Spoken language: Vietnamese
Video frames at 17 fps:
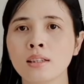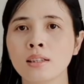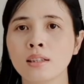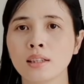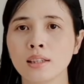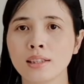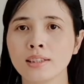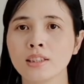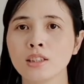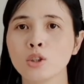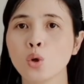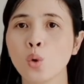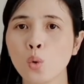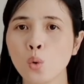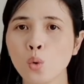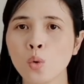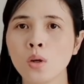hình chữ
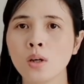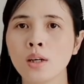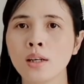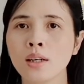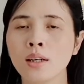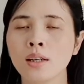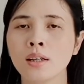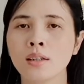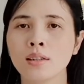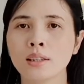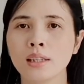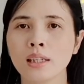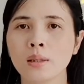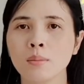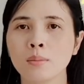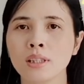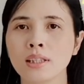U
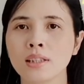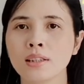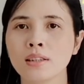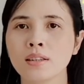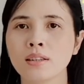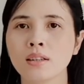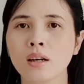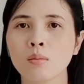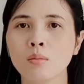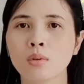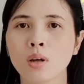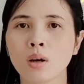thì mình không